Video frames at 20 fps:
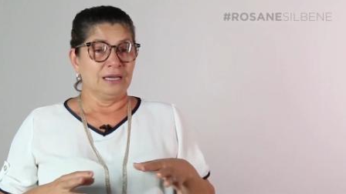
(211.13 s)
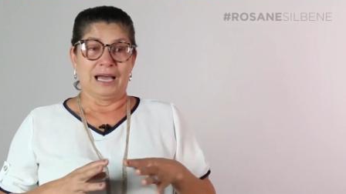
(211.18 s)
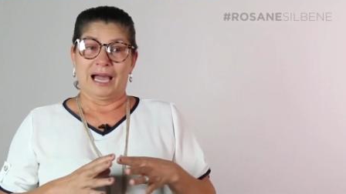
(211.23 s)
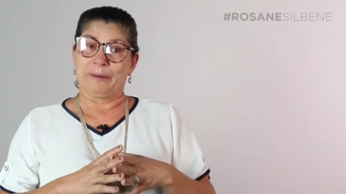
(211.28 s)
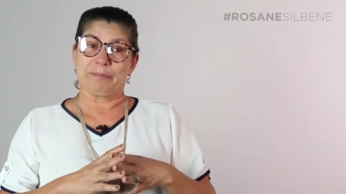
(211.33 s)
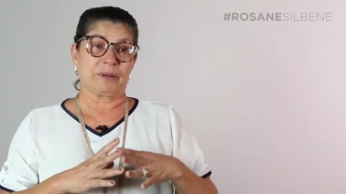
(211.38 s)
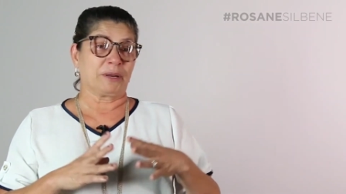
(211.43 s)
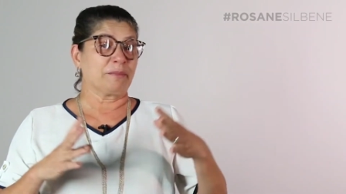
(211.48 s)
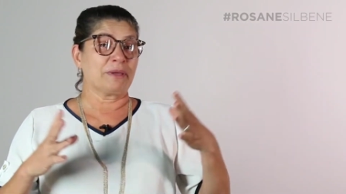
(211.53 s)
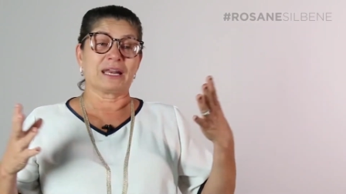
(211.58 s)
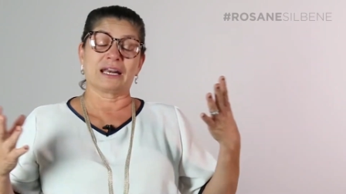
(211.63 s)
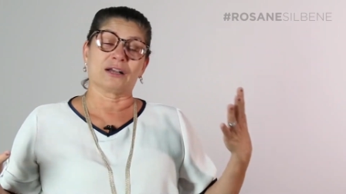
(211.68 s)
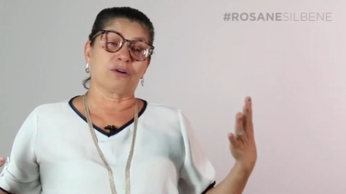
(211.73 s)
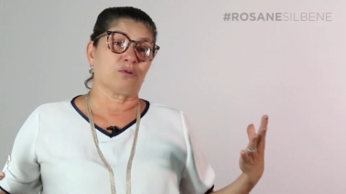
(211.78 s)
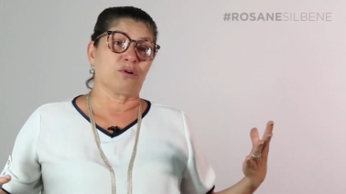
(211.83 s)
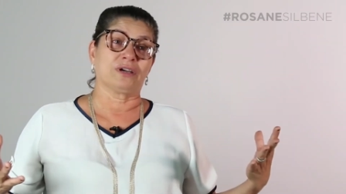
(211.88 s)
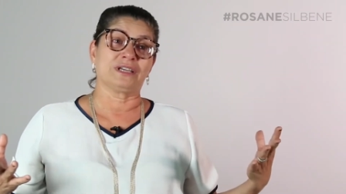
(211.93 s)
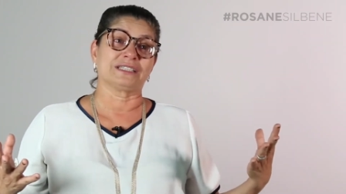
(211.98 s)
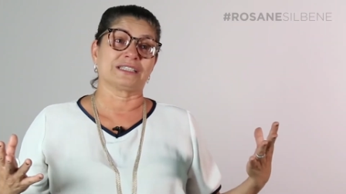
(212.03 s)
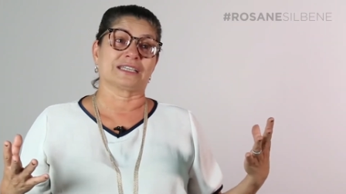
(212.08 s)
a primeira
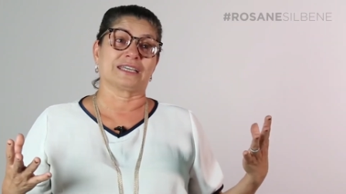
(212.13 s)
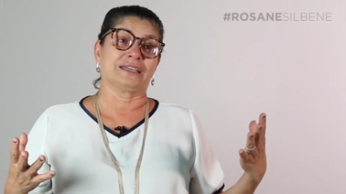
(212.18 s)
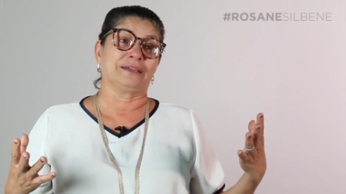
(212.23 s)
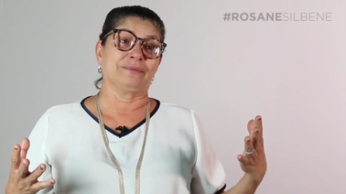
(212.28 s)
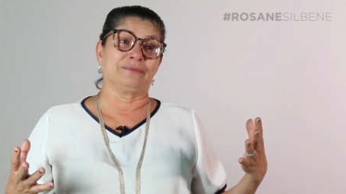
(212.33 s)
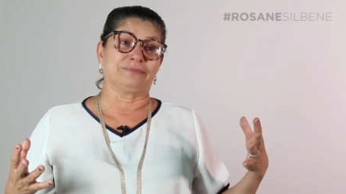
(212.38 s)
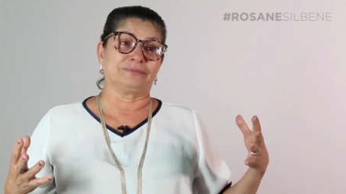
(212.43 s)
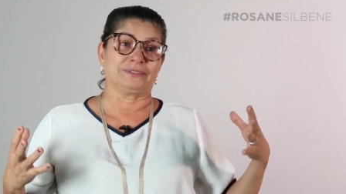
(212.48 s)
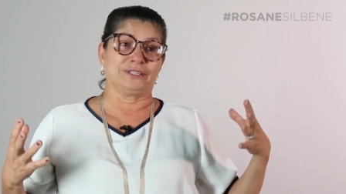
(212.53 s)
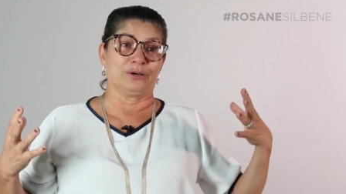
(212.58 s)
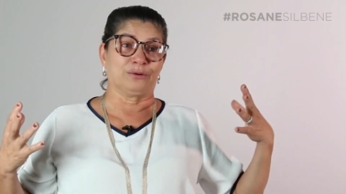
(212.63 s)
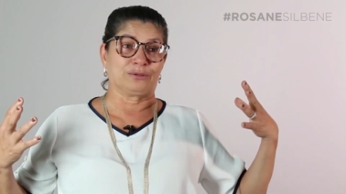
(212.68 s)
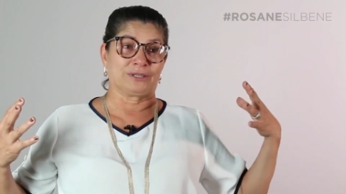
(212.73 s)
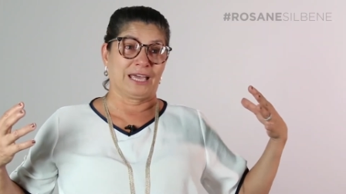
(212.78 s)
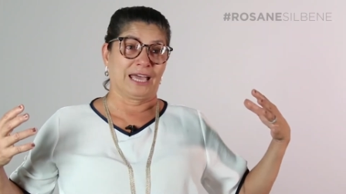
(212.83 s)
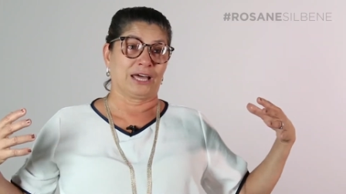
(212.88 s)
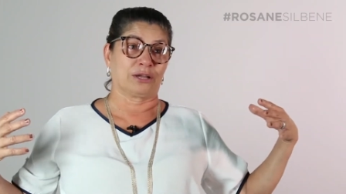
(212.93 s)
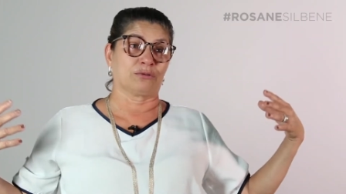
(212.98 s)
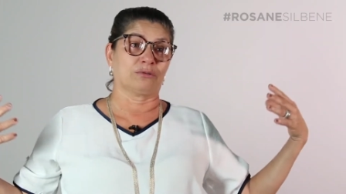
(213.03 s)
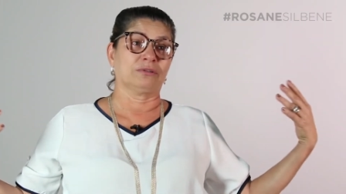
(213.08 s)
coisa que, que eu
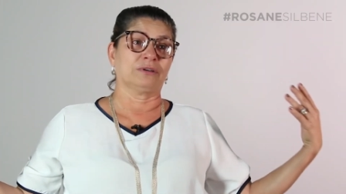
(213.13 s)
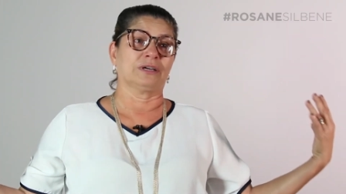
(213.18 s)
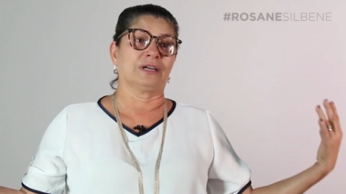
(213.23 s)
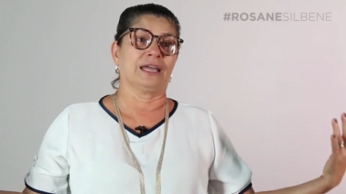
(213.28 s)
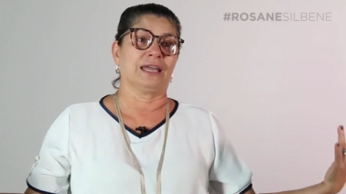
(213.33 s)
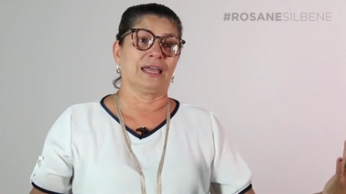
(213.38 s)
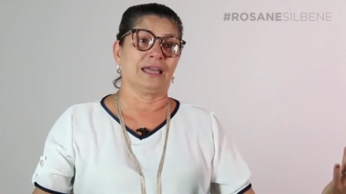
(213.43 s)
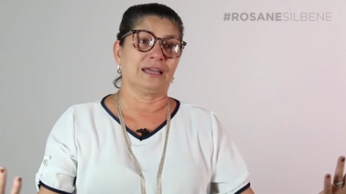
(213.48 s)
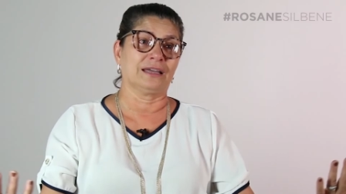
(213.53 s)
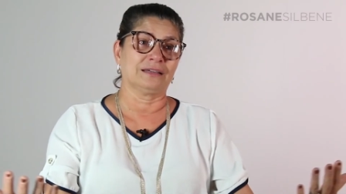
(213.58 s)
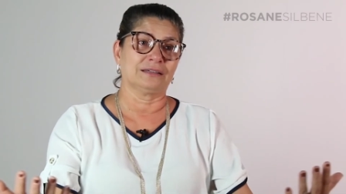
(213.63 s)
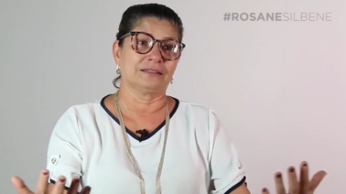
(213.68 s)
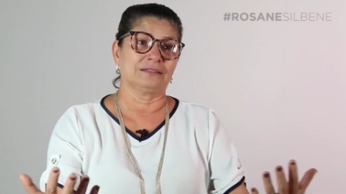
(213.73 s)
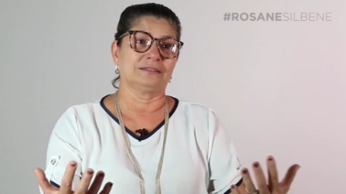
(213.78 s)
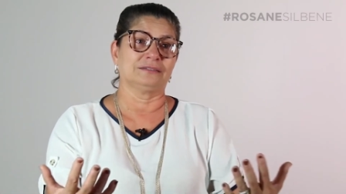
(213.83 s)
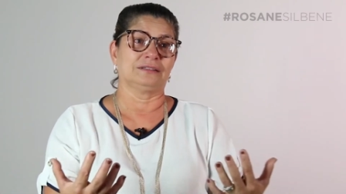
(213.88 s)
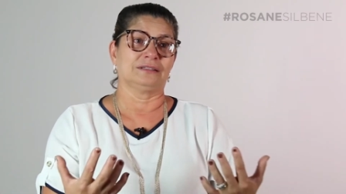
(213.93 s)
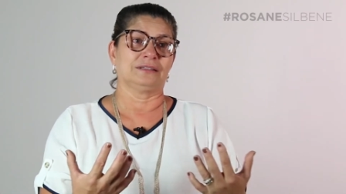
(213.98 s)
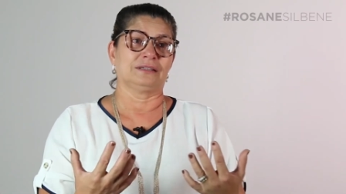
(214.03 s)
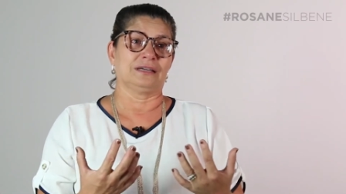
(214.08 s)
quero é
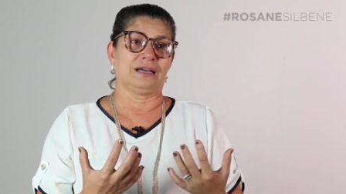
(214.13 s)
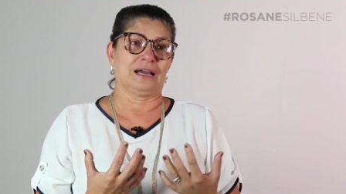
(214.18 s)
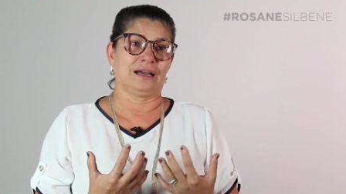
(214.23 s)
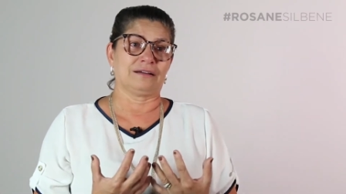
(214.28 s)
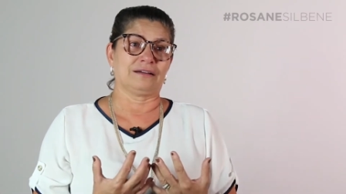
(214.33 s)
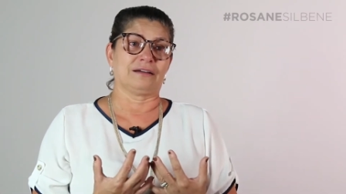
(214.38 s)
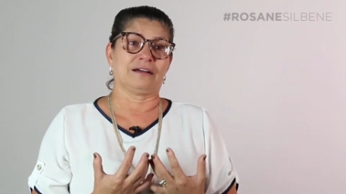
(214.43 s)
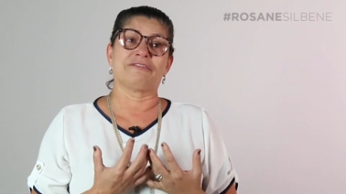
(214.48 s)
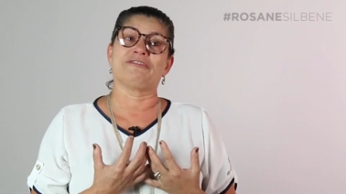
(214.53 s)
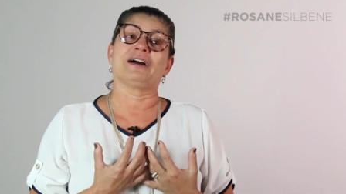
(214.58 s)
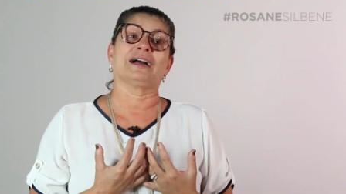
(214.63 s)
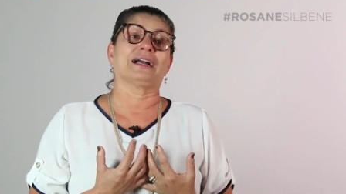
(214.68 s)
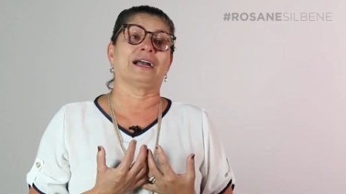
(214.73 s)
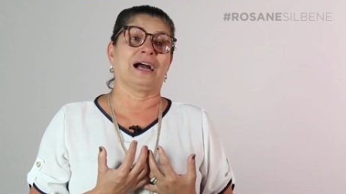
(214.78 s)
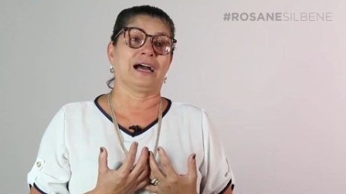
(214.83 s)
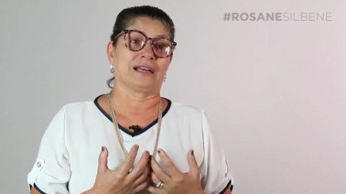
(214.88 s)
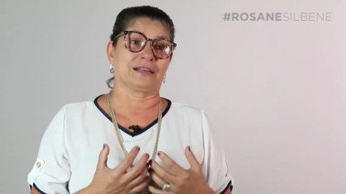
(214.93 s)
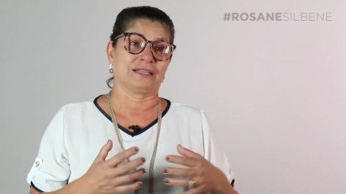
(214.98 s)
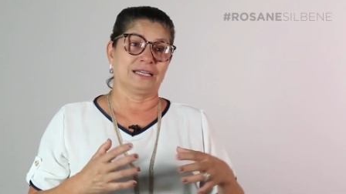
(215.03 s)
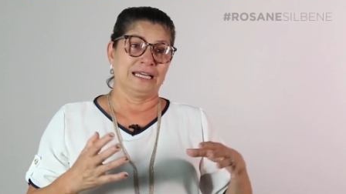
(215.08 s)

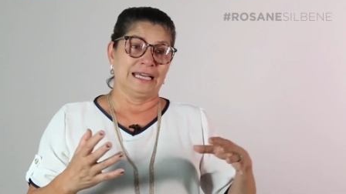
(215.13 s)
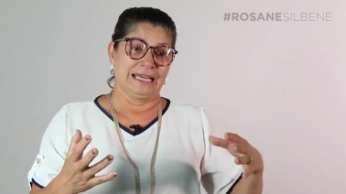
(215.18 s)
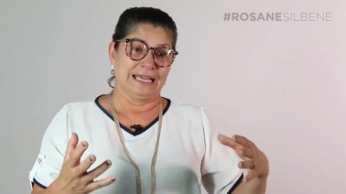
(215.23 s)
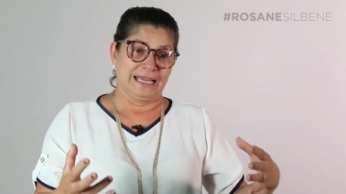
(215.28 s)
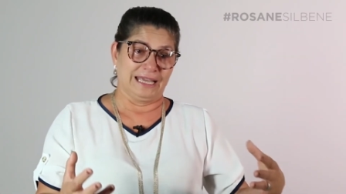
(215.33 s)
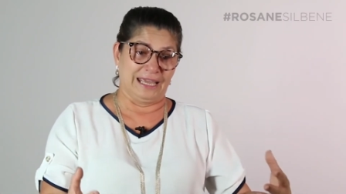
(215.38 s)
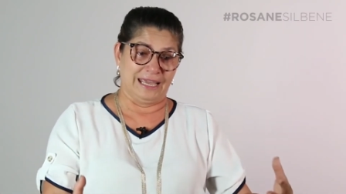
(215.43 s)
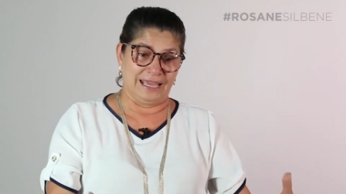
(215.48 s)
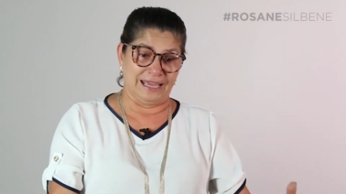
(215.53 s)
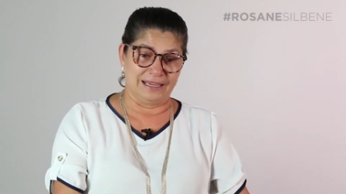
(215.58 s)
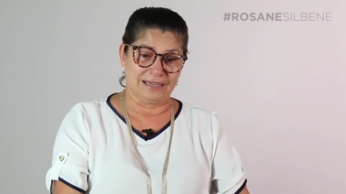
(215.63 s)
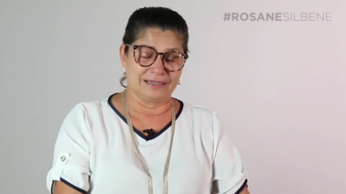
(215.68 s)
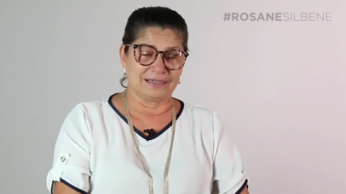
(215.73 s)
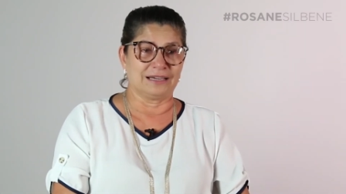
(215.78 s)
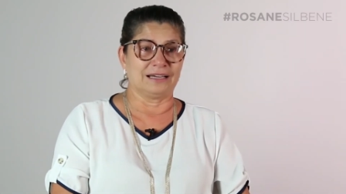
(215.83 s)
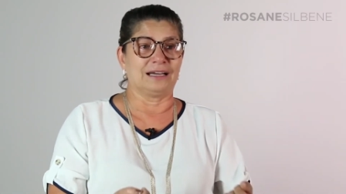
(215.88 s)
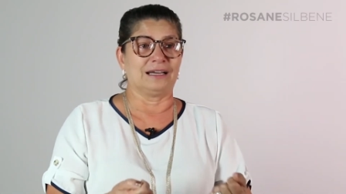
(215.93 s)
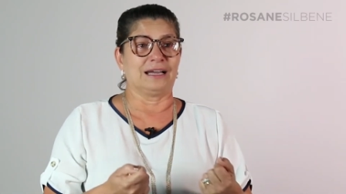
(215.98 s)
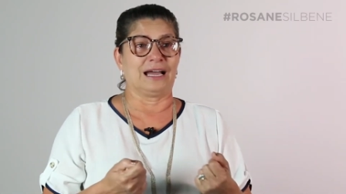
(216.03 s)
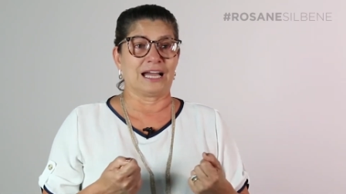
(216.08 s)
afagar, é
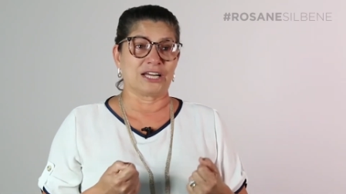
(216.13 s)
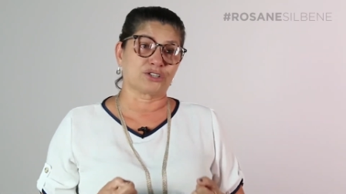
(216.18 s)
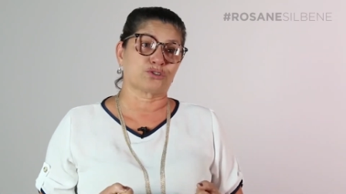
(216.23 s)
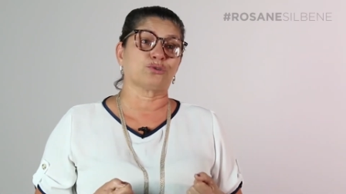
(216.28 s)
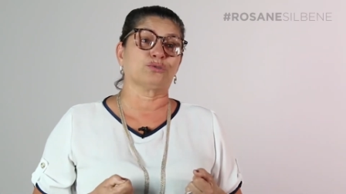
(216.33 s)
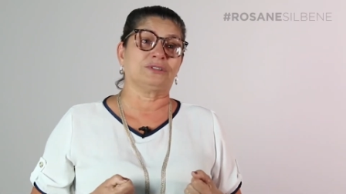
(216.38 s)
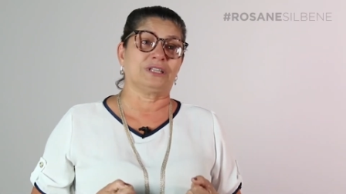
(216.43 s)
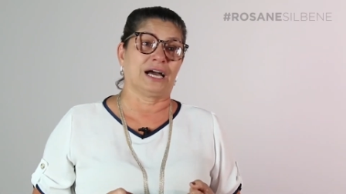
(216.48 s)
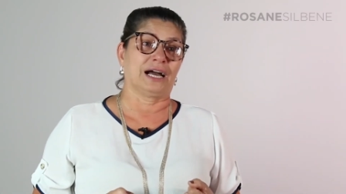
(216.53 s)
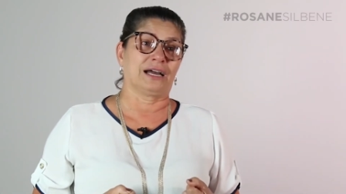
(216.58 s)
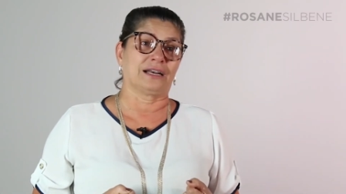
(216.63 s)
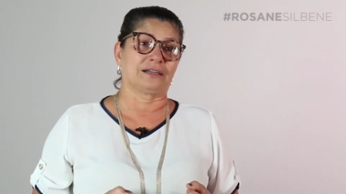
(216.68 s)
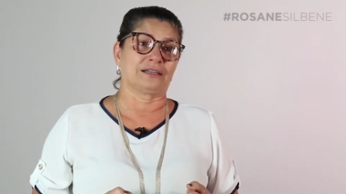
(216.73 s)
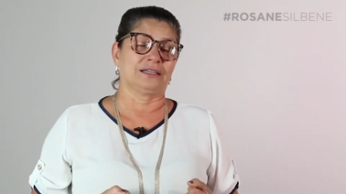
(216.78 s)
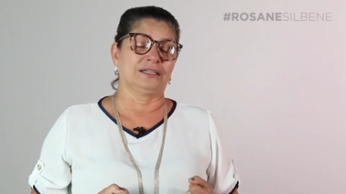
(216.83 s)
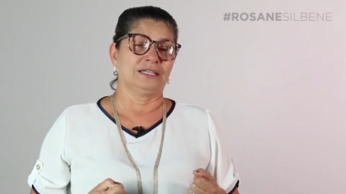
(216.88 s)
ajudar.